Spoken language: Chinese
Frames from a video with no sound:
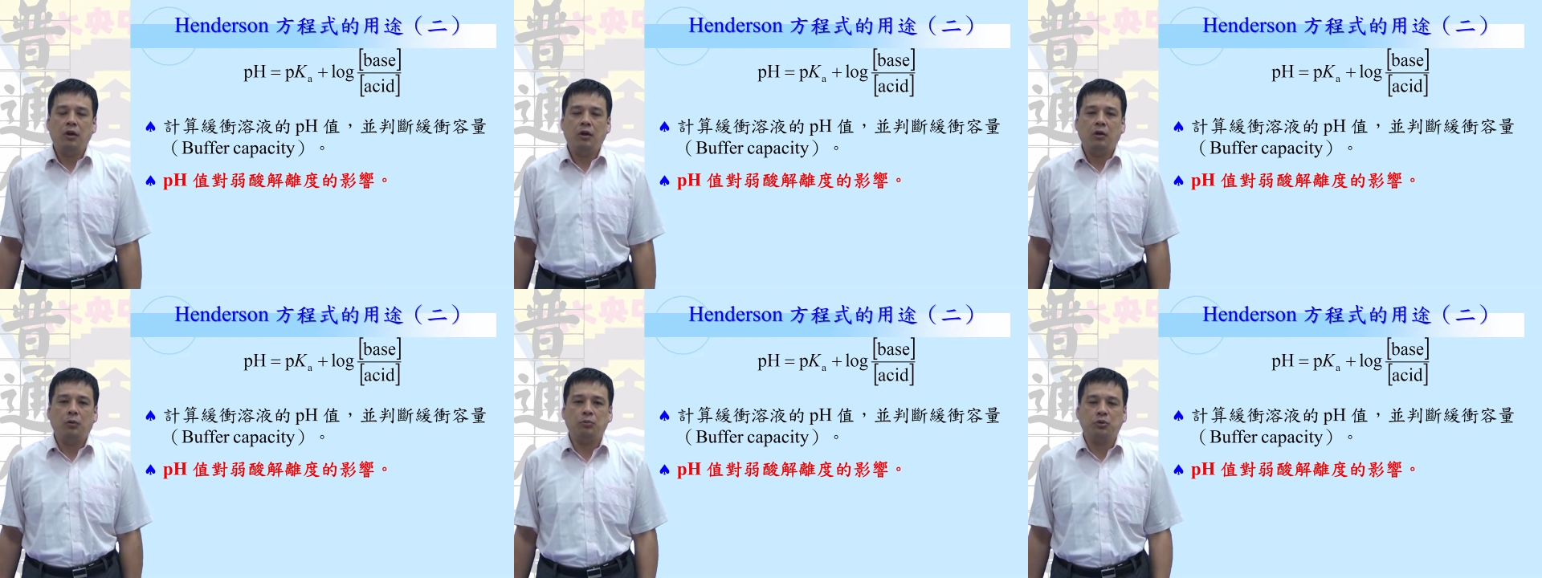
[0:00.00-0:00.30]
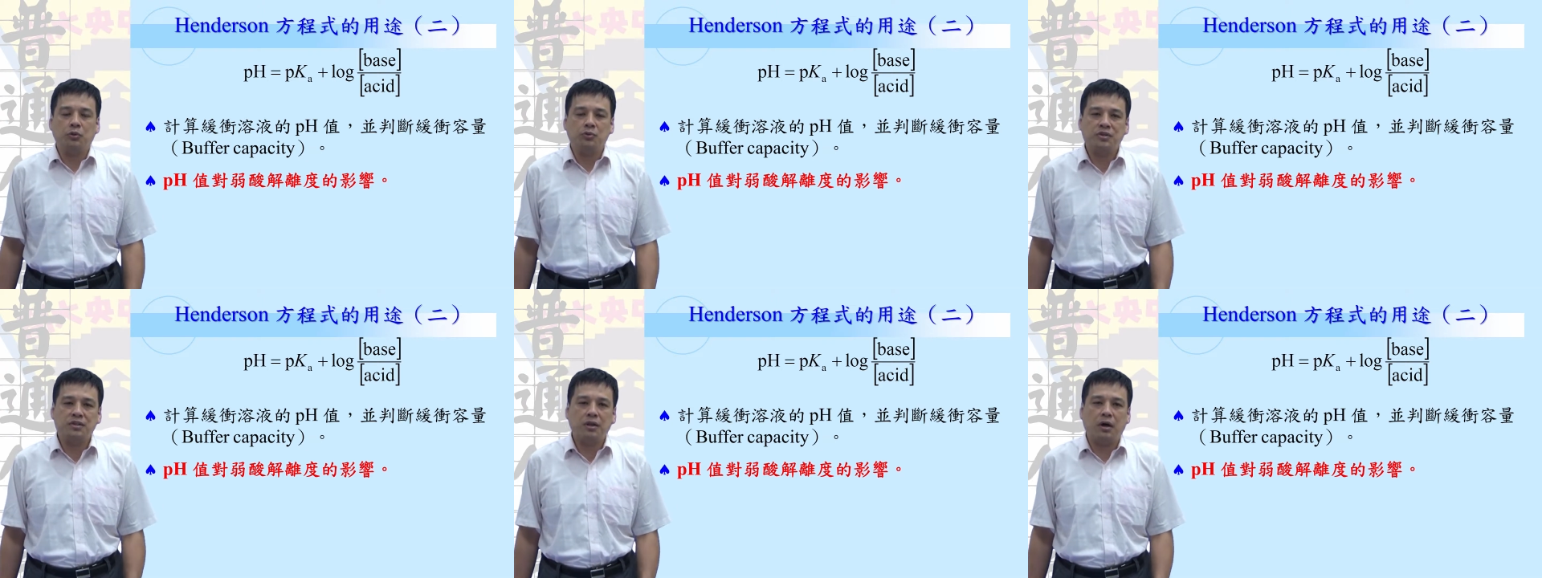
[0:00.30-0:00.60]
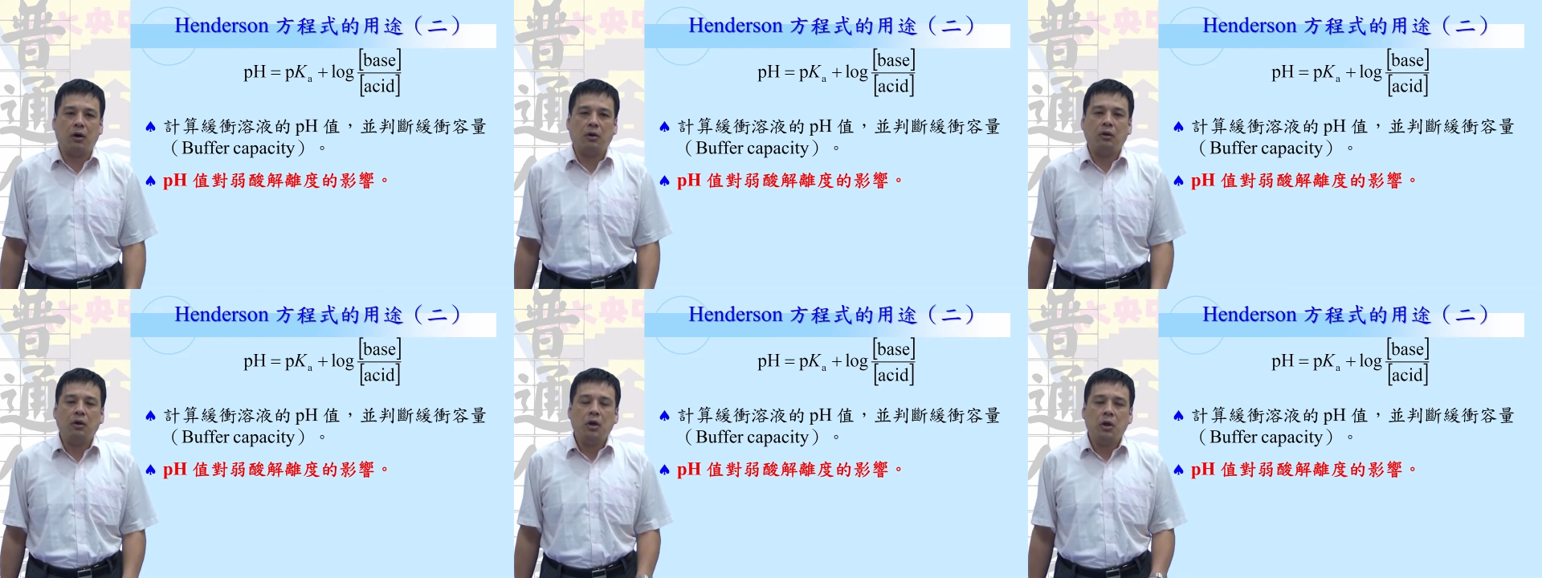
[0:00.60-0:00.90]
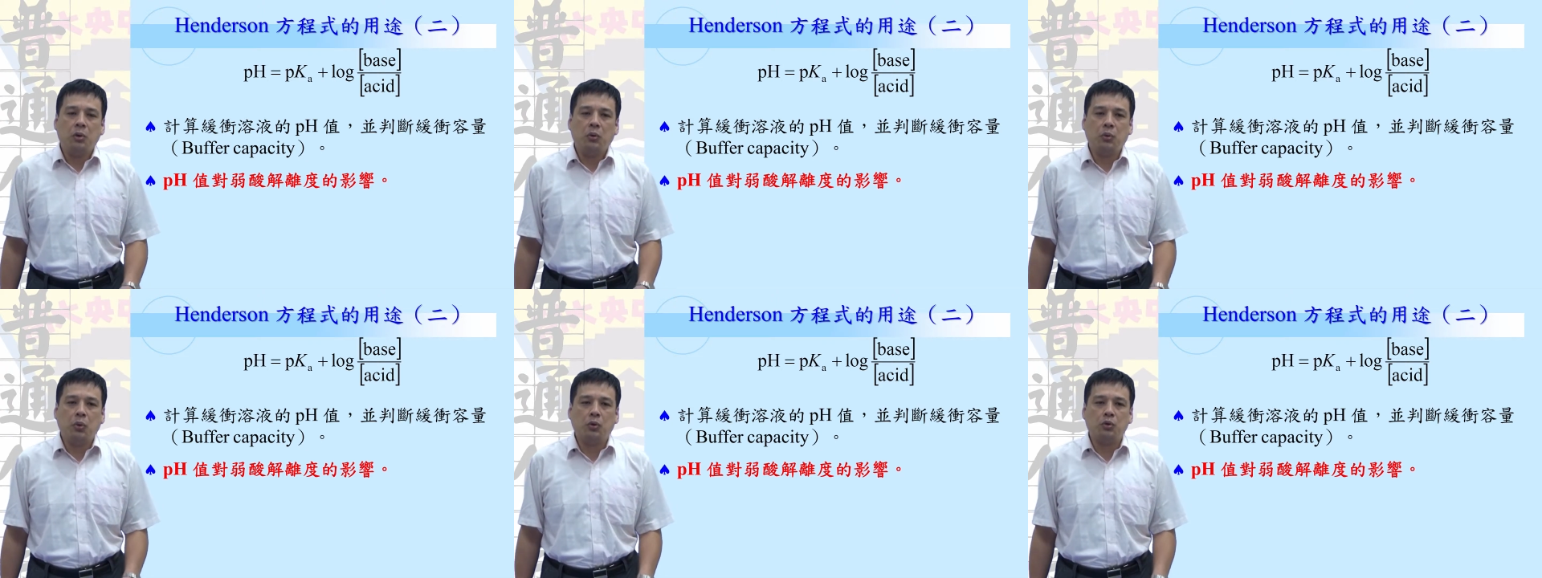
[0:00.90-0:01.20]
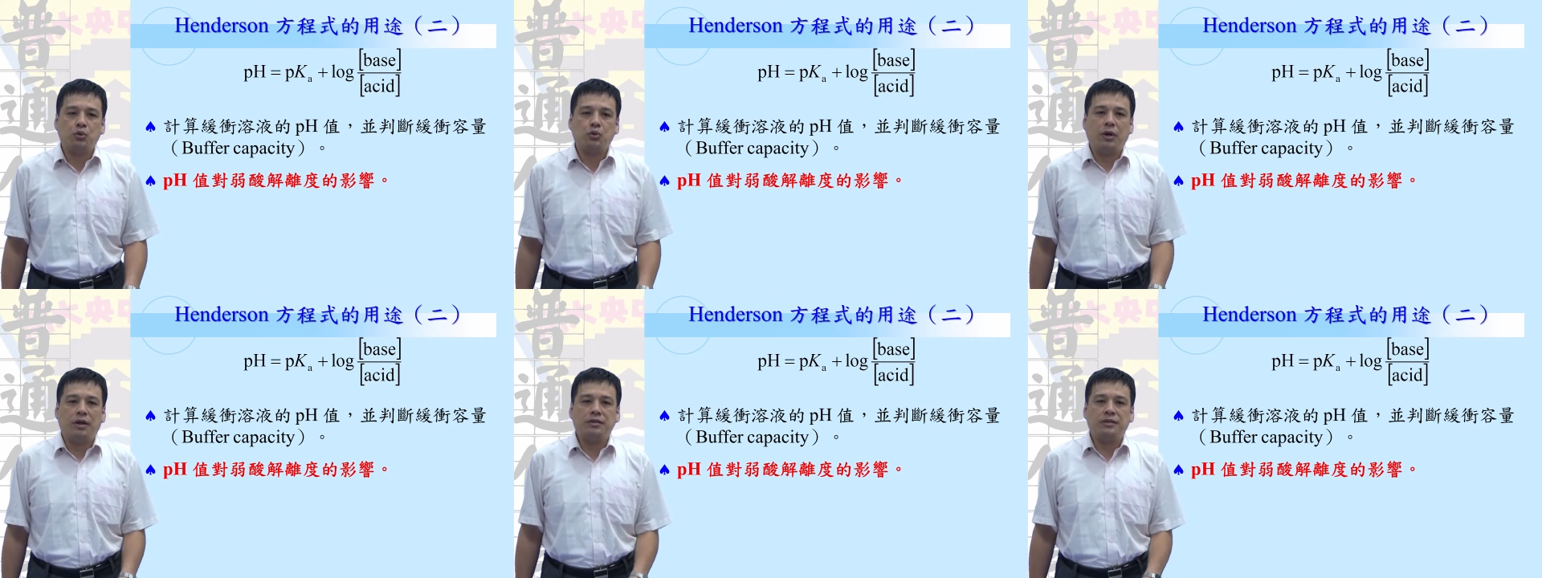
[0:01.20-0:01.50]
我们都知道，弱
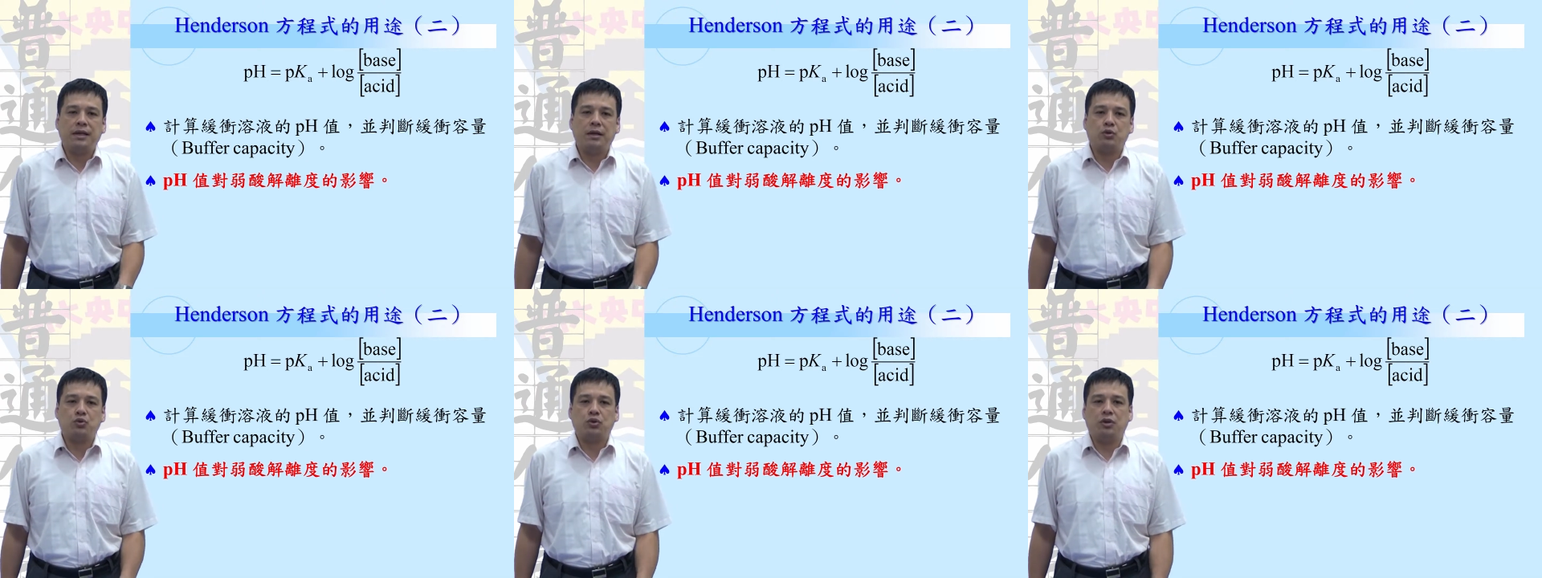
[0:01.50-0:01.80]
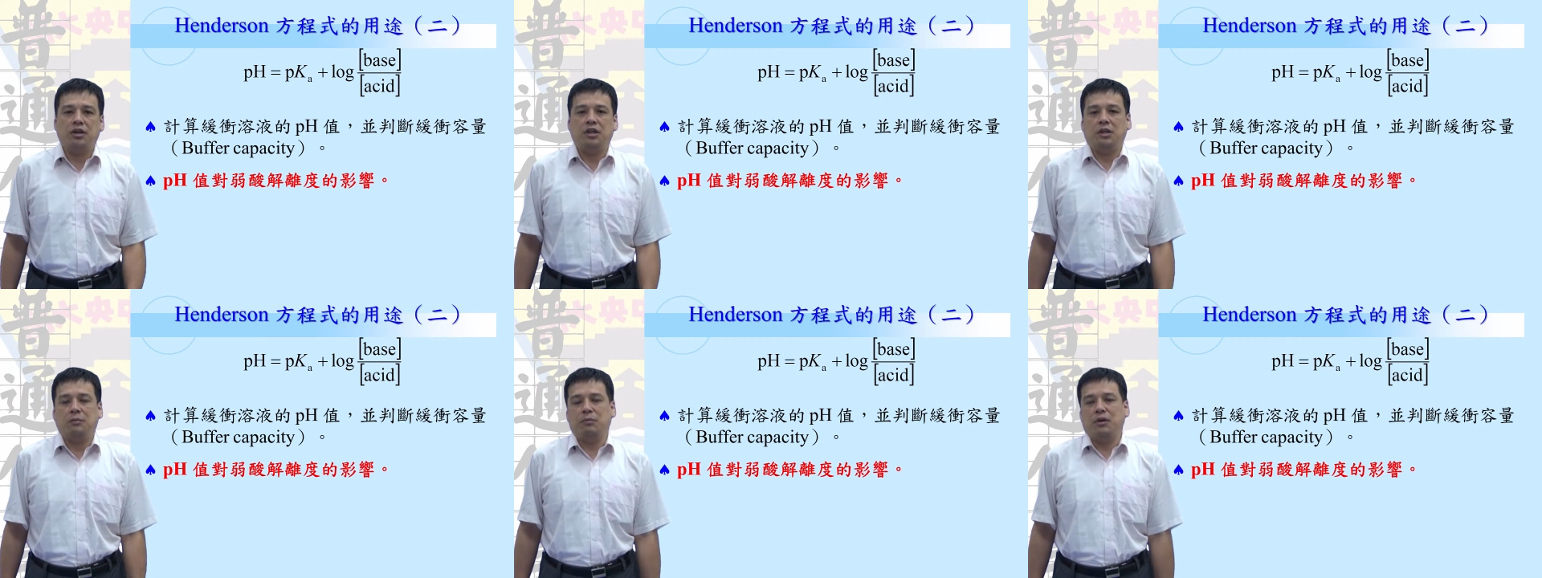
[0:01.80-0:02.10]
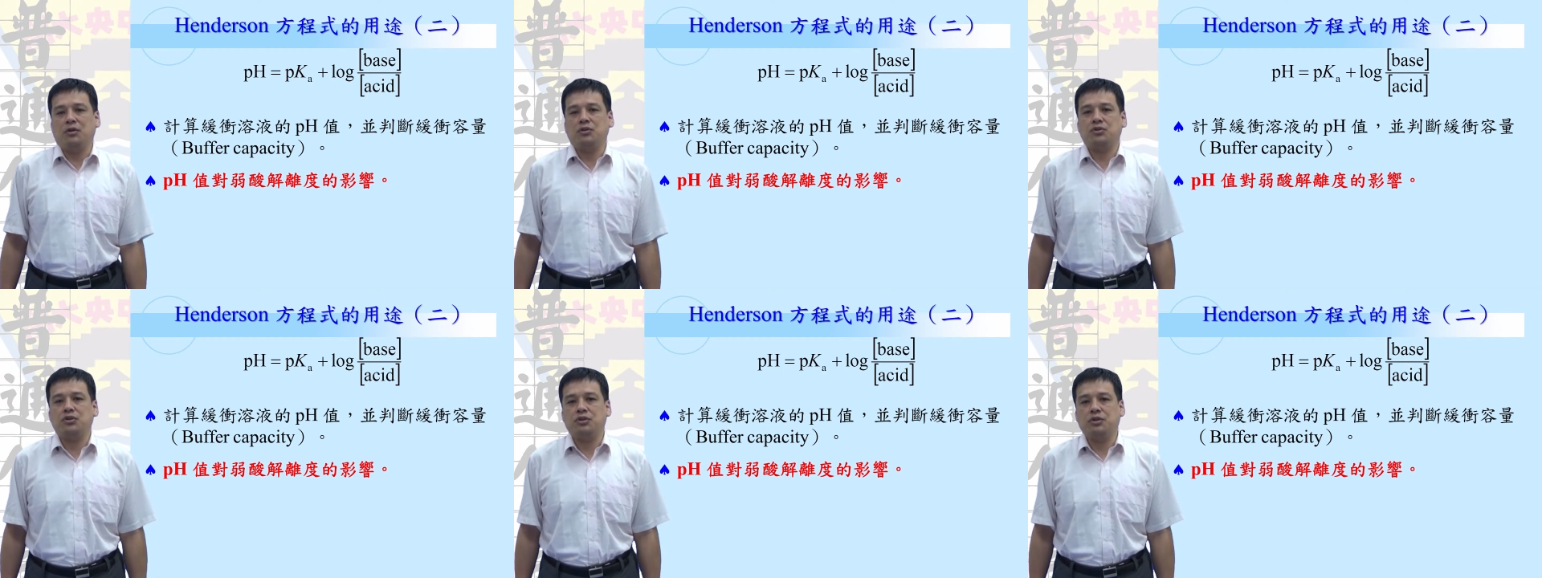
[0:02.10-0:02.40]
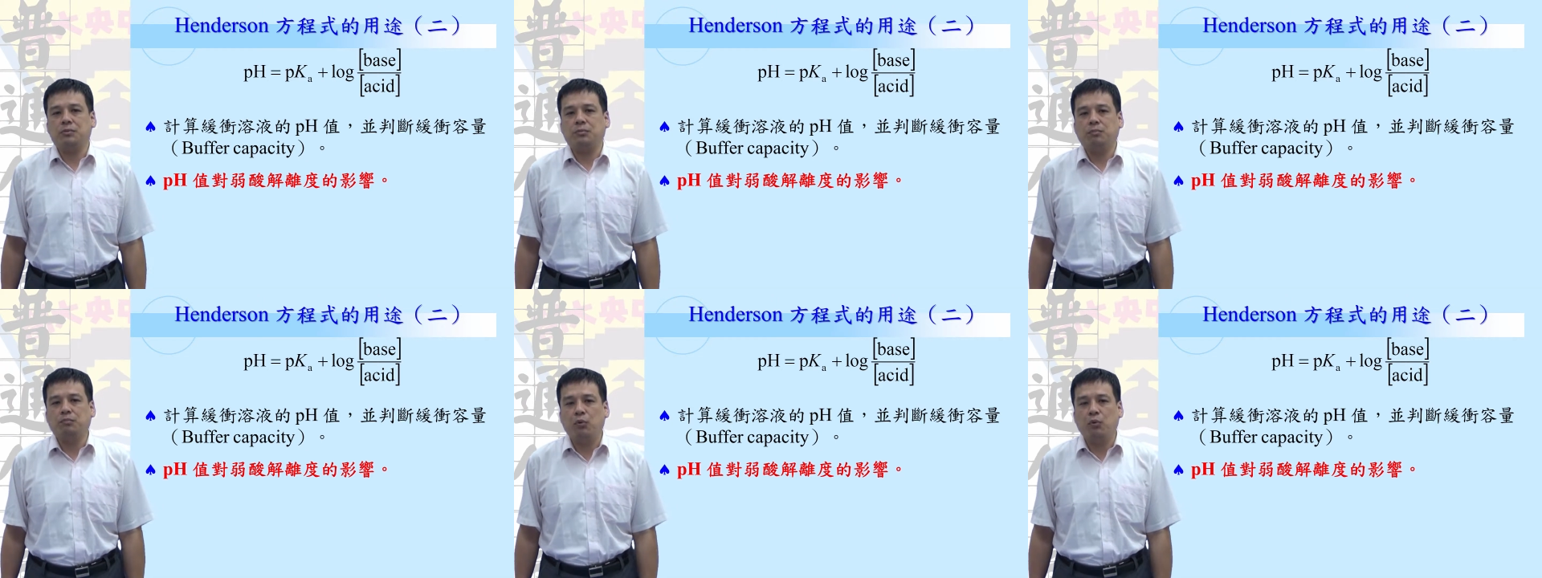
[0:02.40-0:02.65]
酸在水里面是